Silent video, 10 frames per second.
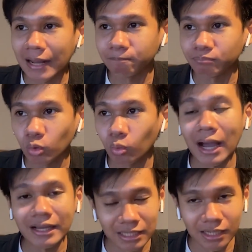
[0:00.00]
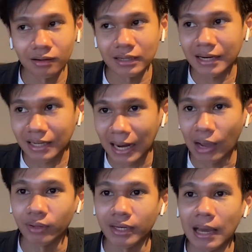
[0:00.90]
น ลูกค้าเยอะ ร้านดังกล่าว
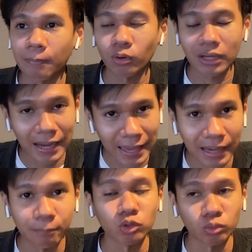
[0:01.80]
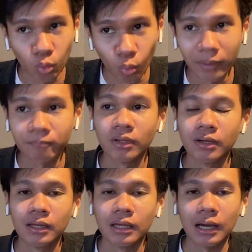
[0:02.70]
เนี่ยนะครับค่อนข้างแออัดพอสมควร
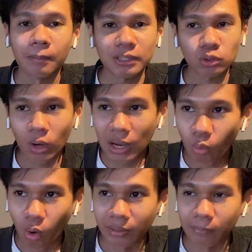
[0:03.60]
ประตูเข้าออกใน